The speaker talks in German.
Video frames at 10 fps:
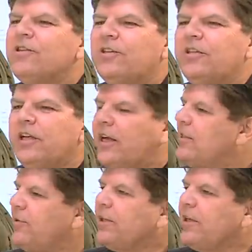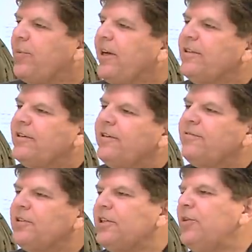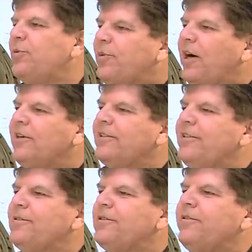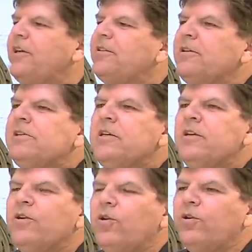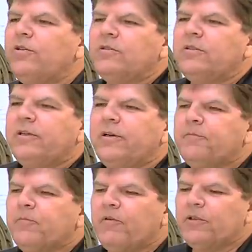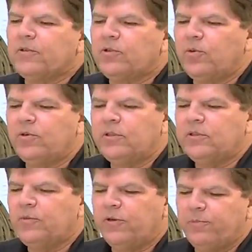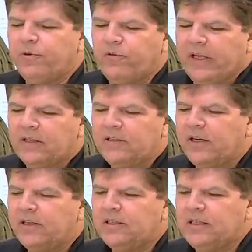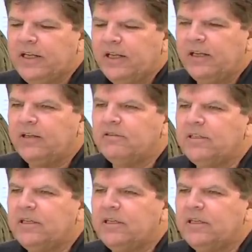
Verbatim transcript: sondern die einzelnen Mitarbeiter, Vertrieb und Marketing und so weiter. Und ähm, was wir tun, ist, wir bewerten eigentlich diejenigen,